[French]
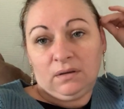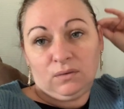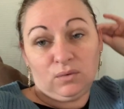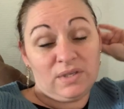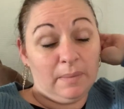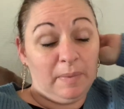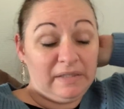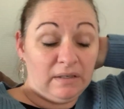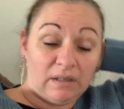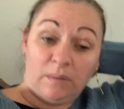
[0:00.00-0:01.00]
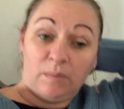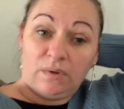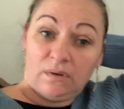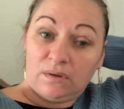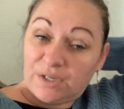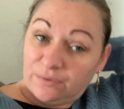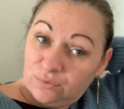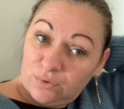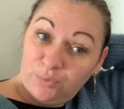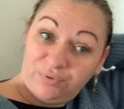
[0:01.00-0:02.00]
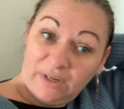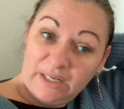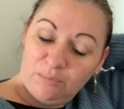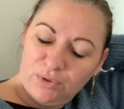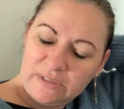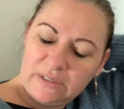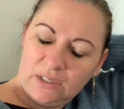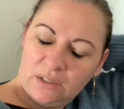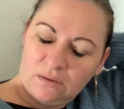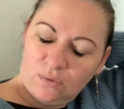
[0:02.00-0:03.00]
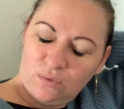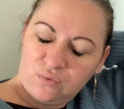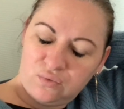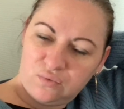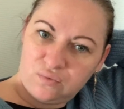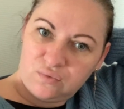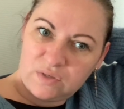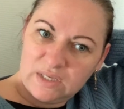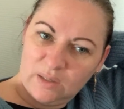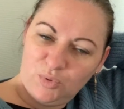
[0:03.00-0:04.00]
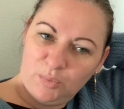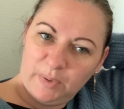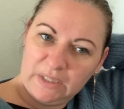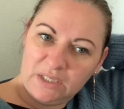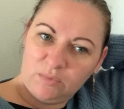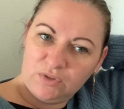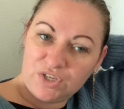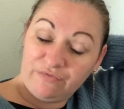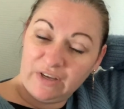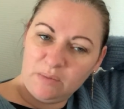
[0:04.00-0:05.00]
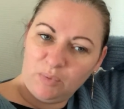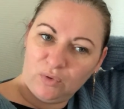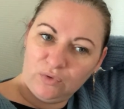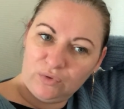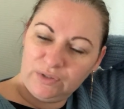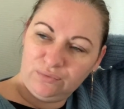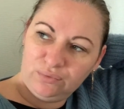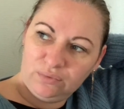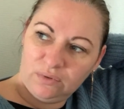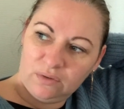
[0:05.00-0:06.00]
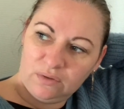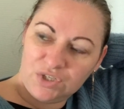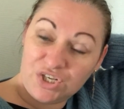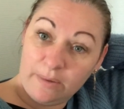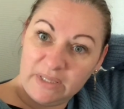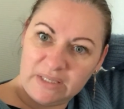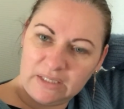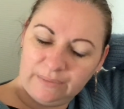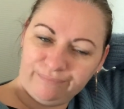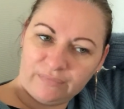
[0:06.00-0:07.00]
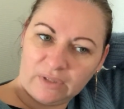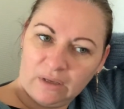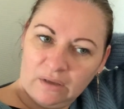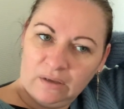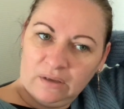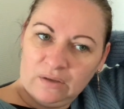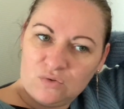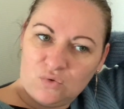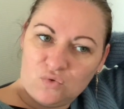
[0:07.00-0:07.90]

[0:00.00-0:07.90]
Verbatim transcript: Donc c'est pas terrible. J'avoue que pour aller bosser, euh, c'est un peu pénible. J'ai failli prendre rendez-vous euh, chez le médecin ce